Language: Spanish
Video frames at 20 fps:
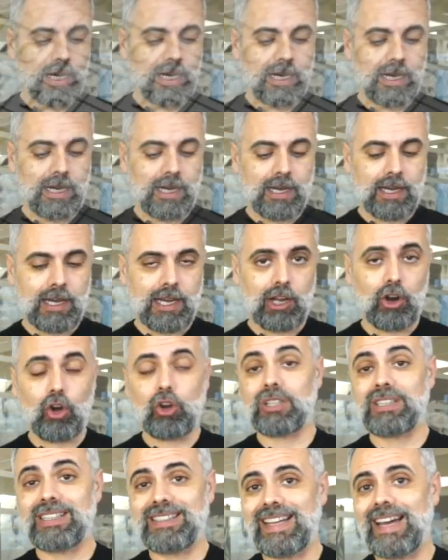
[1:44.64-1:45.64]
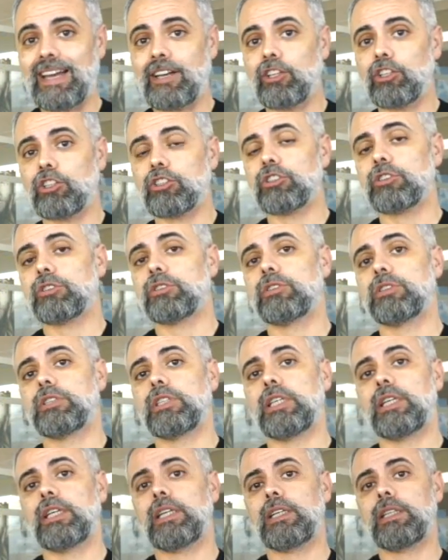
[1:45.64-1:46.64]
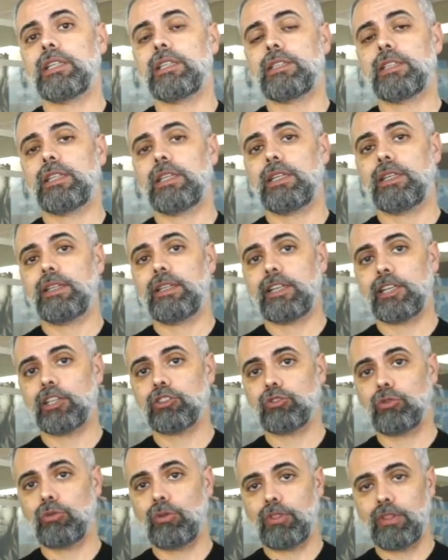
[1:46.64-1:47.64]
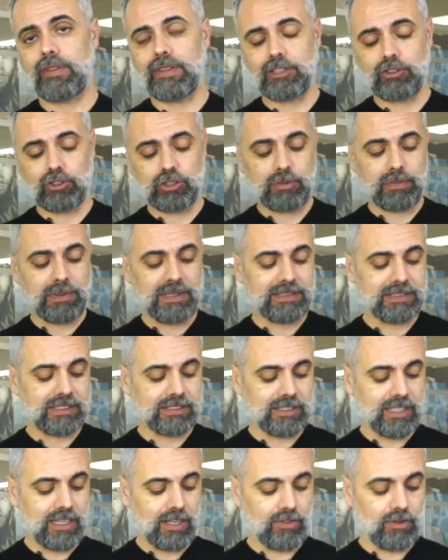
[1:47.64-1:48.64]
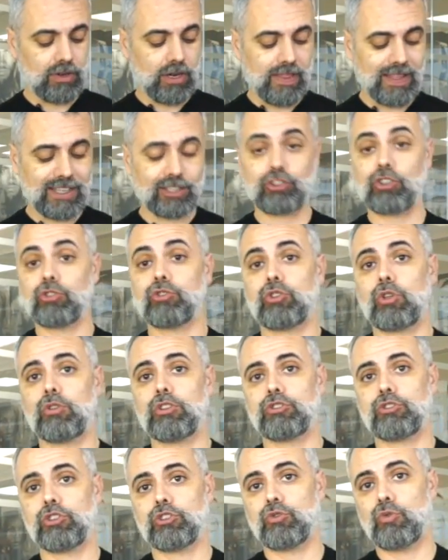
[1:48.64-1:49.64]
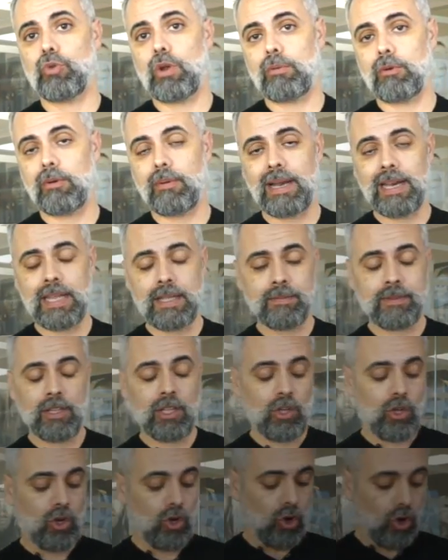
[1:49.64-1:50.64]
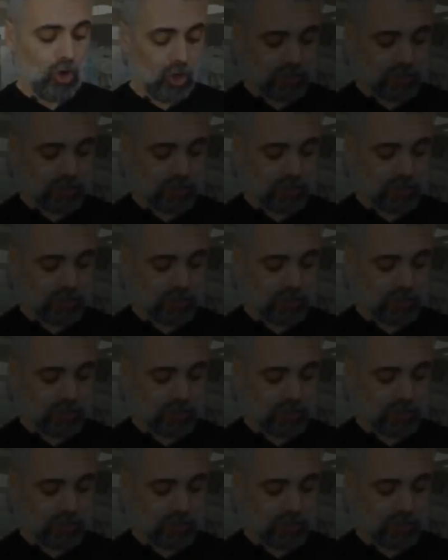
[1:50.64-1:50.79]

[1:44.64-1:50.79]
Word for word: a, los criterios de, de resolución de estos expedientes de nacionalidad, que son todos estos nuevos, ¿vale?